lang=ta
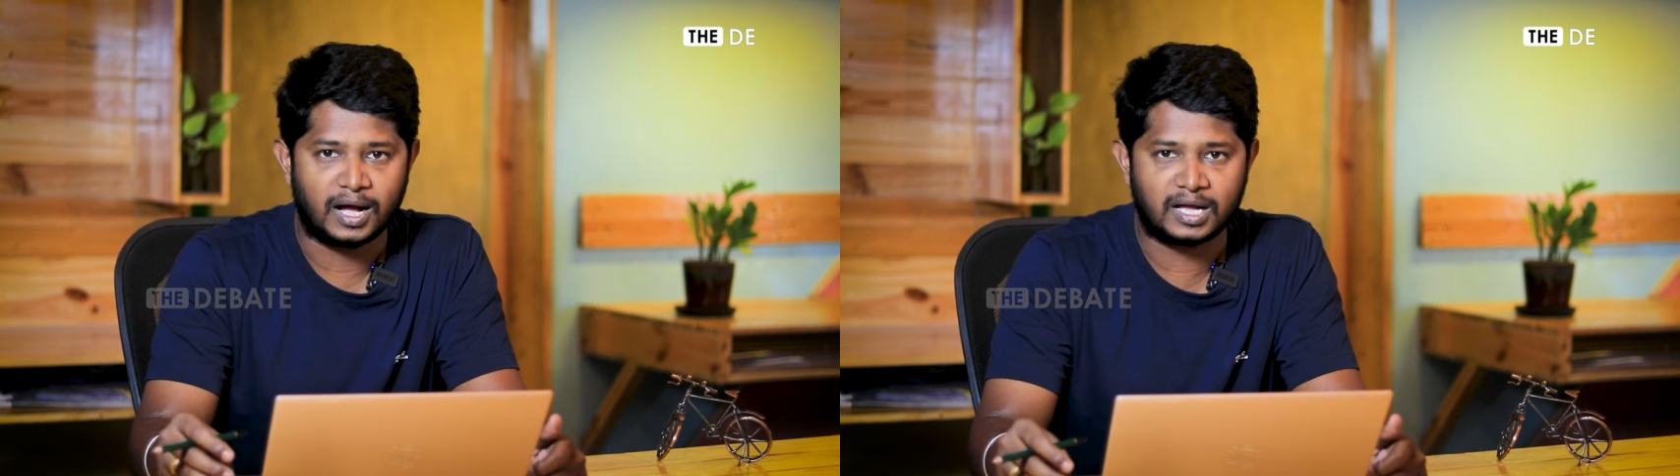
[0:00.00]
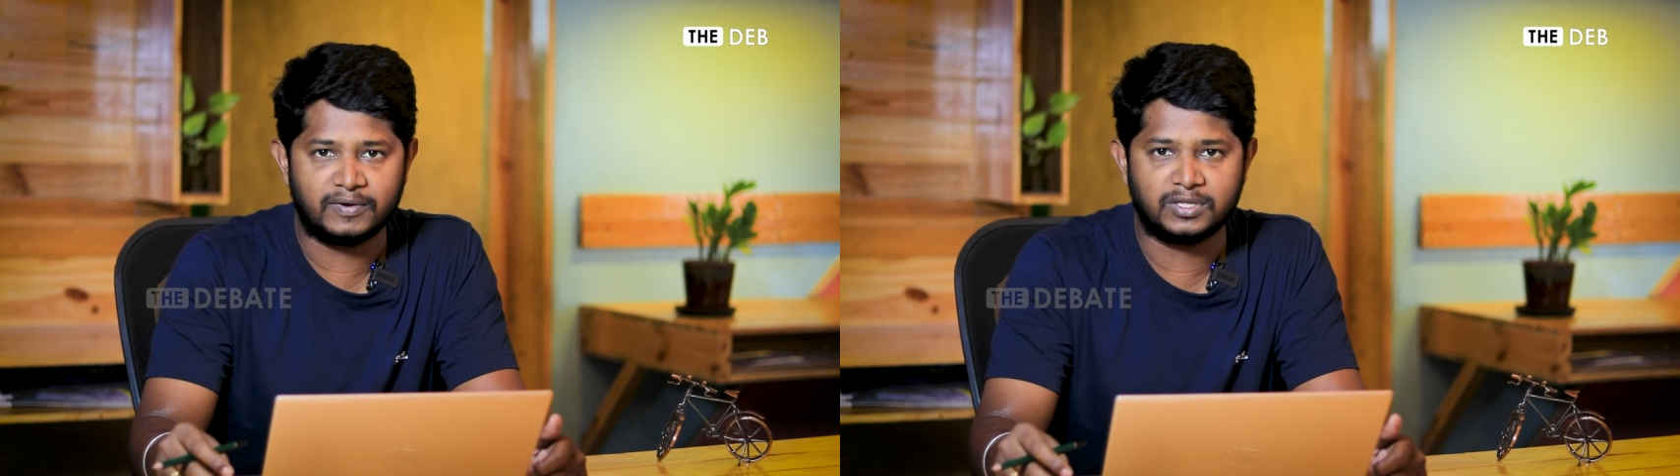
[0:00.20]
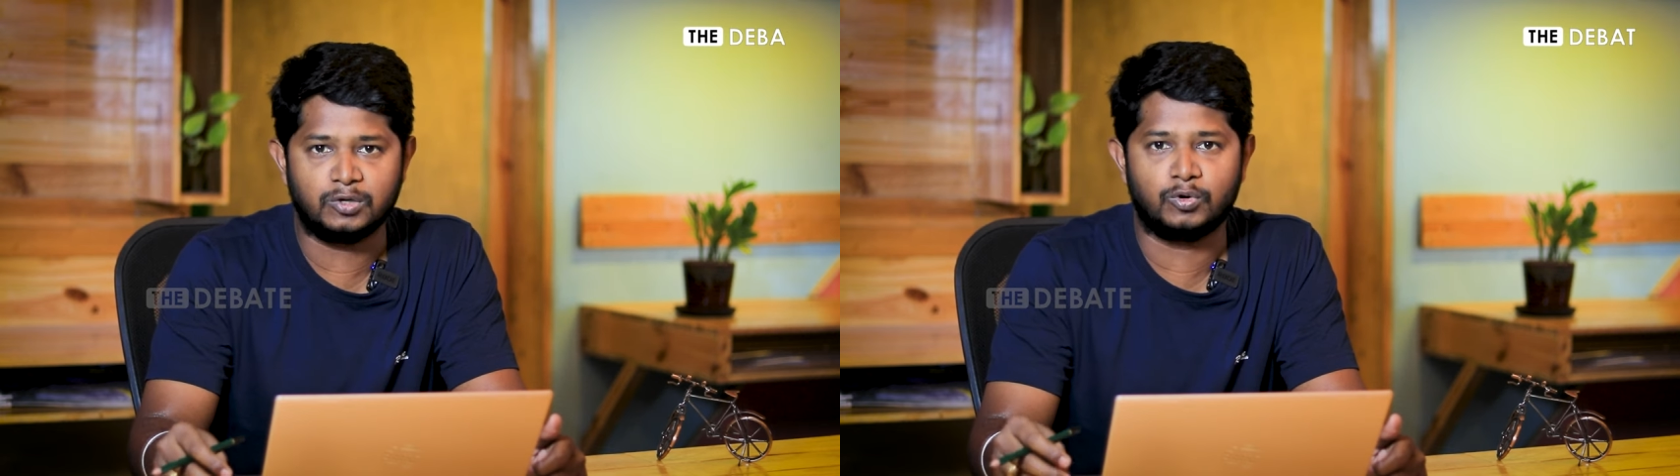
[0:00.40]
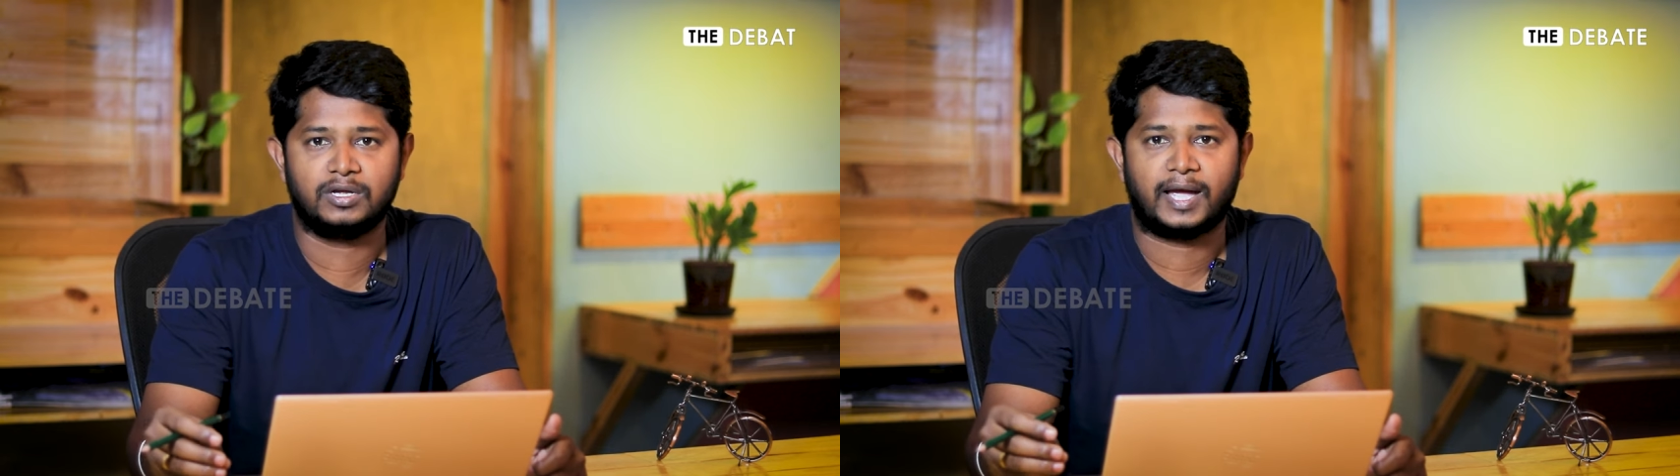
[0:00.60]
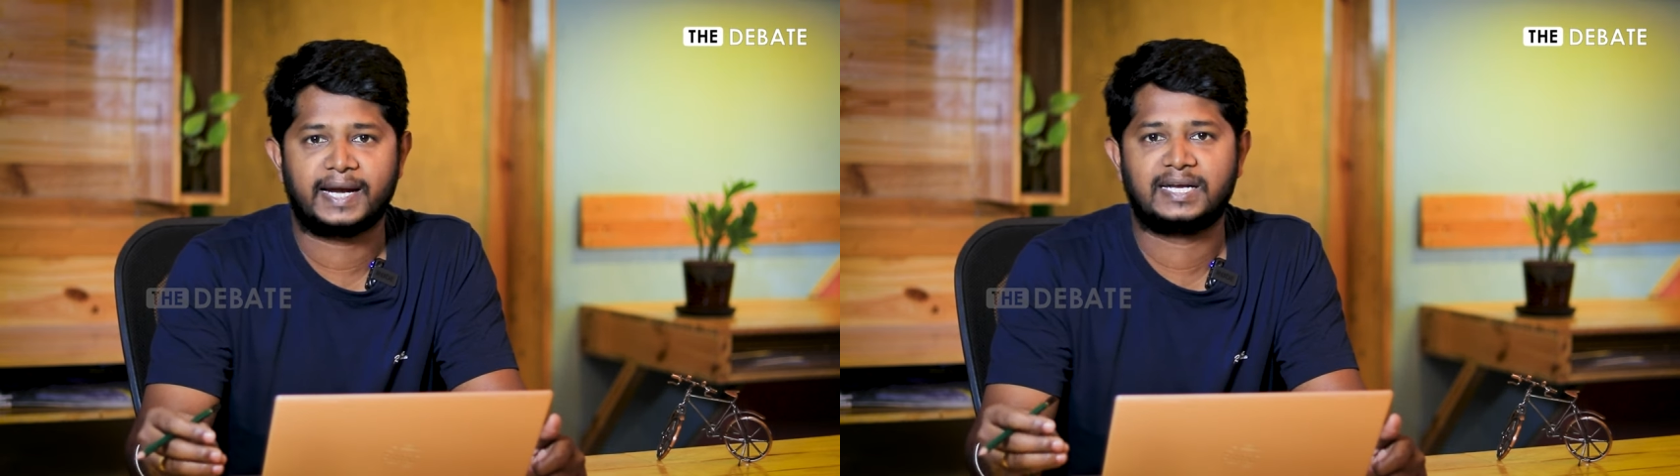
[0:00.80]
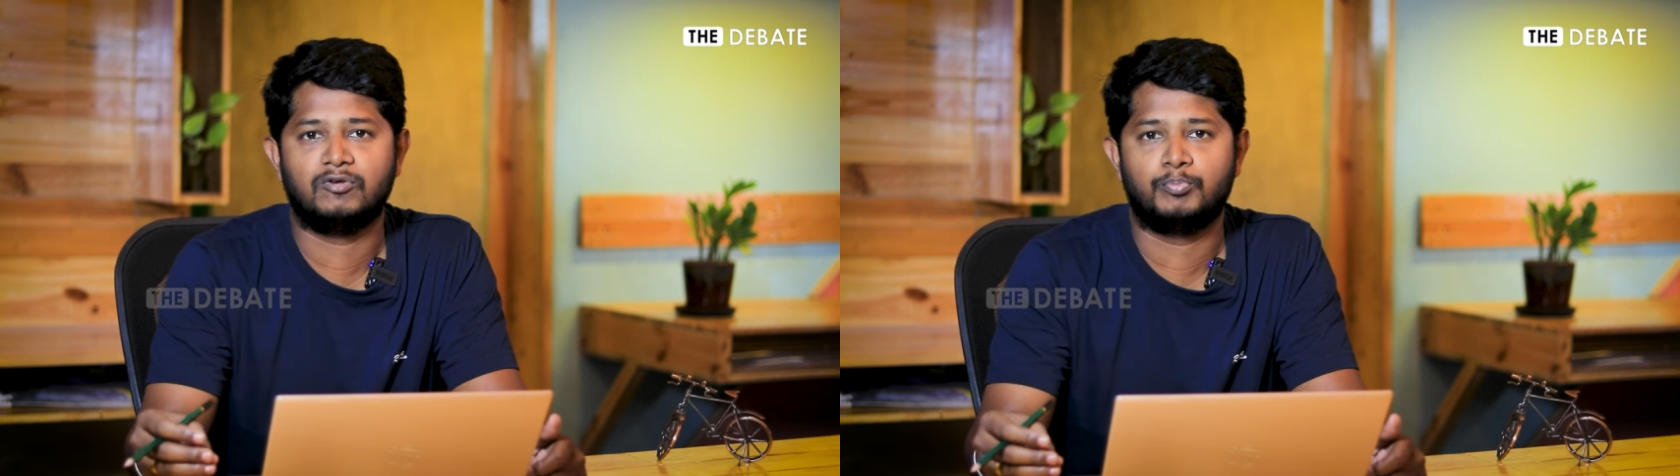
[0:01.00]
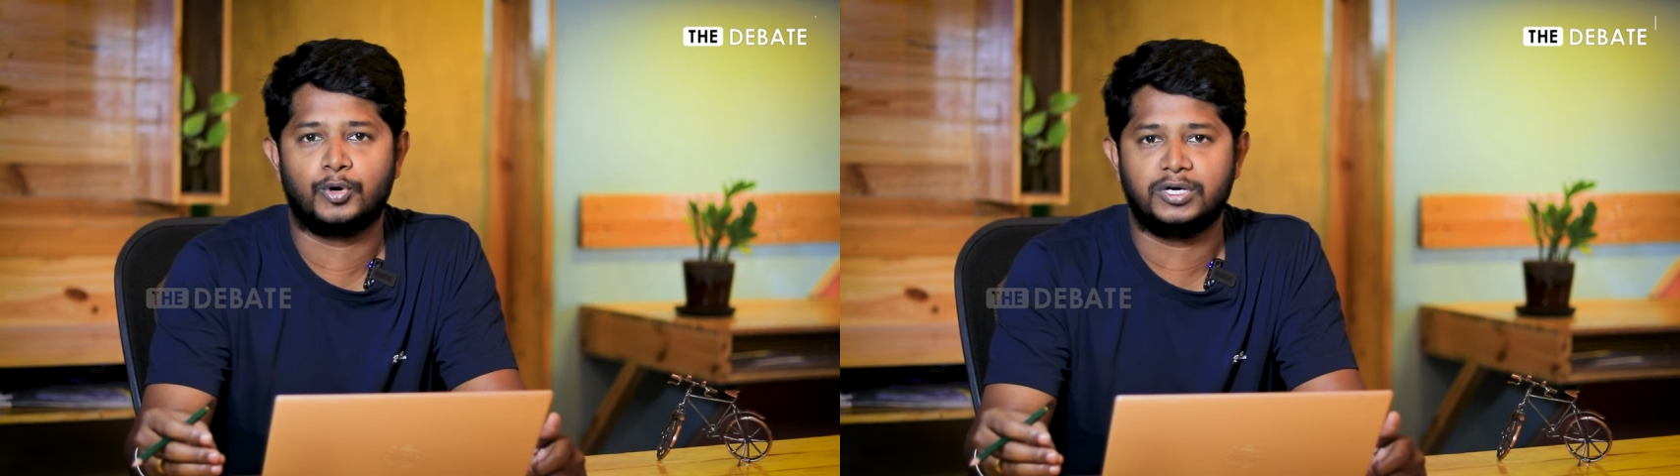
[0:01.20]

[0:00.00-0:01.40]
அங்கே வந்து ஒரு ஆக்டிவ்